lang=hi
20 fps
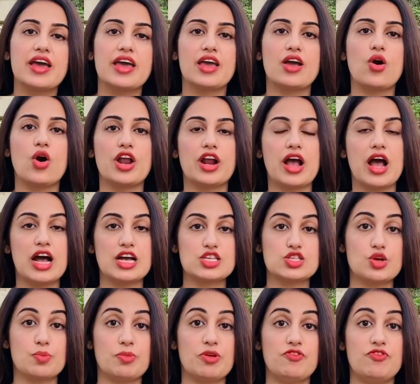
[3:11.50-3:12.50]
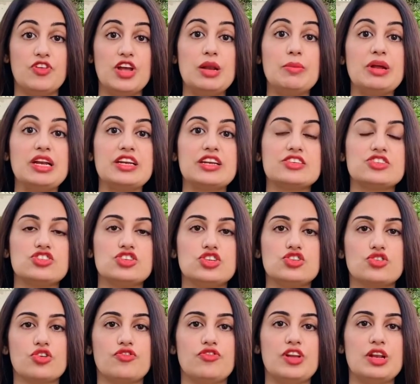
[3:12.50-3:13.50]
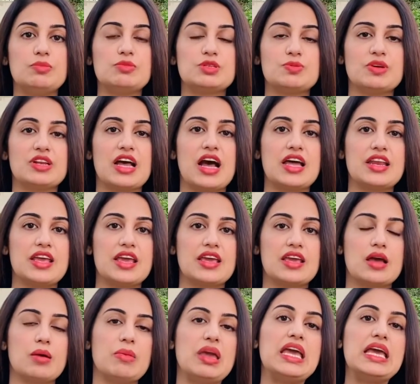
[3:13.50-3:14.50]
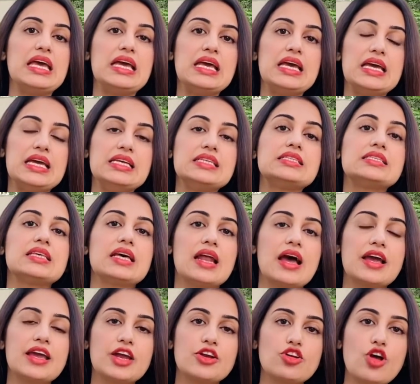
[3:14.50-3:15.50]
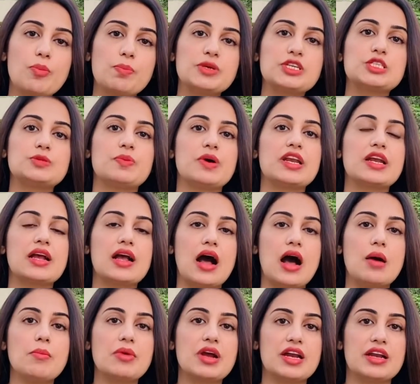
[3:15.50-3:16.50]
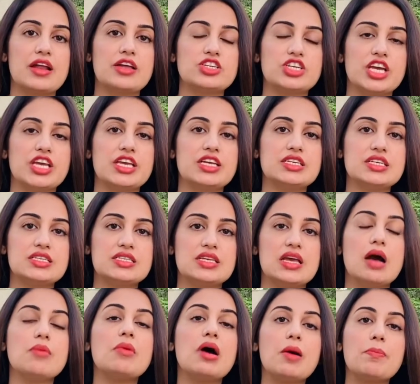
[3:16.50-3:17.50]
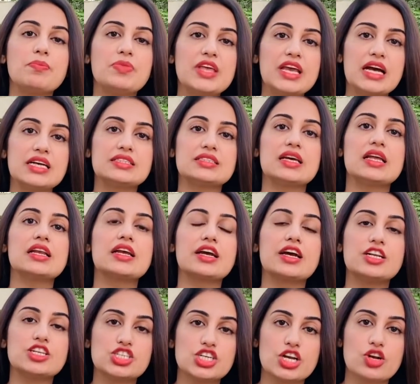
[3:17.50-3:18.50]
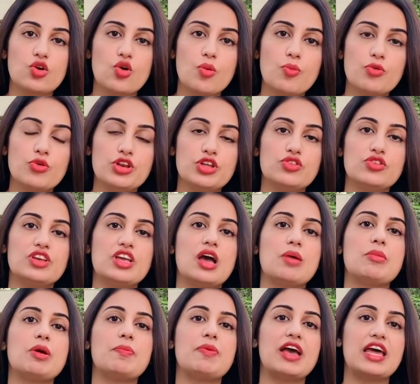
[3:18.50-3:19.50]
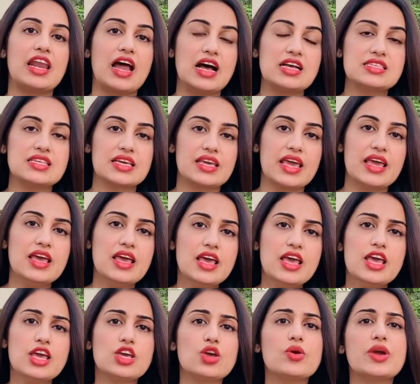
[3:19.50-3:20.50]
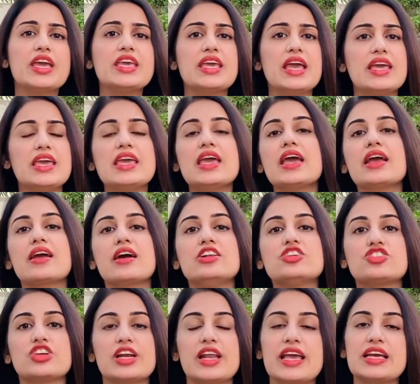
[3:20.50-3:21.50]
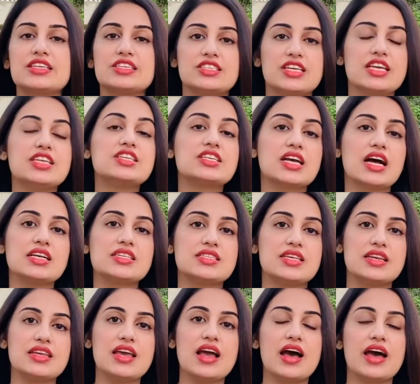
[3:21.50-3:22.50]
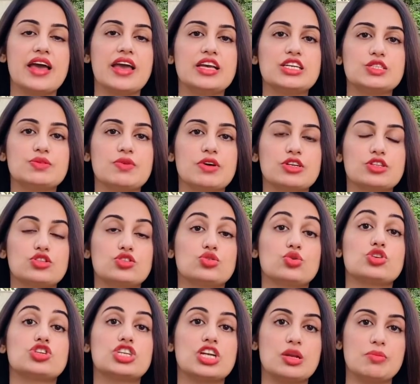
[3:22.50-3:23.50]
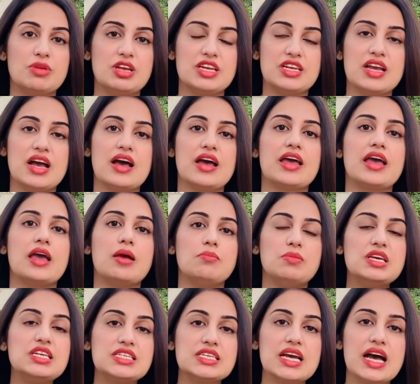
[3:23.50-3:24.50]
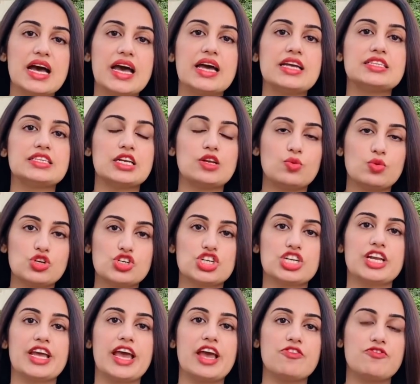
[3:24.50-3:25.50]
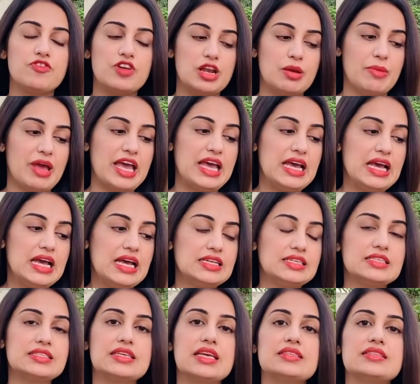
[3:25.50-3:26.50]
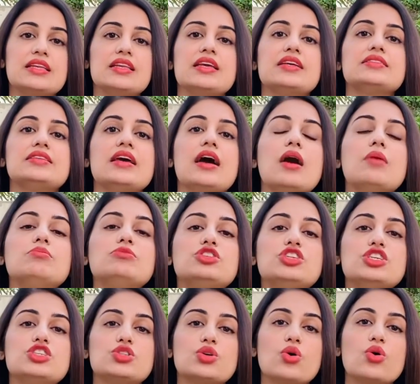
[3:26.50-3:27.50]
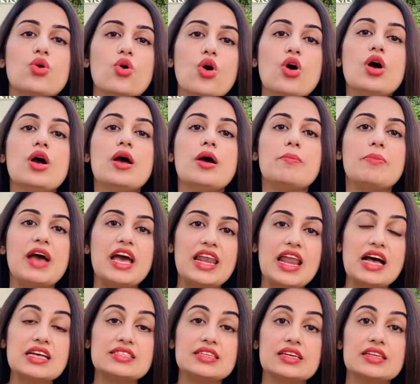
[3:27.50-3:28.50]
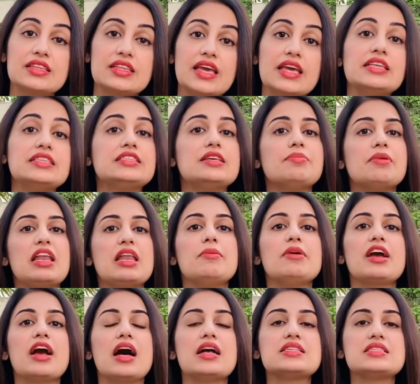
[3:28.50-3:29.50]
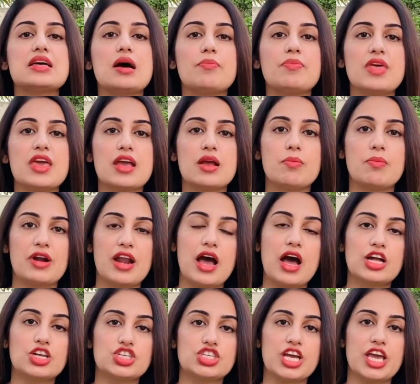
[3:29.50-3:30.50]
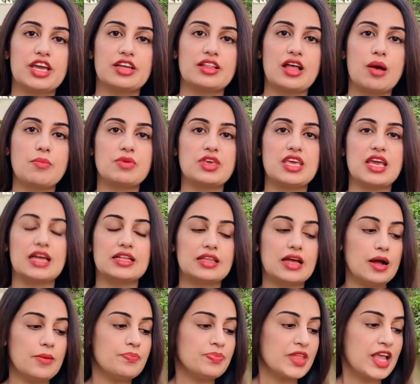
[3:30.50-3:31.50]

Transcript: है और खासतौर पे फिल्म इंडस्ट्री जो फिल्म्स बना रही है कि हमें इस तरह के टॉपिक्स पर काम करना चाहिए जिससे हम अपने असल कल्चर को पूरी दुनिया में फैला सकें क्योंकि यही एक कल्चरल एक्सचेंज का जरिया है इस वक्त सोशल मीडिया है मीडिया है टेलीविजन है फिल्म है जिसके जरिए से हम चीज़ों को फैला सकते हैं इससे पहले भी खान साहब ने एक बड़ा अच्छा इकदाम किया था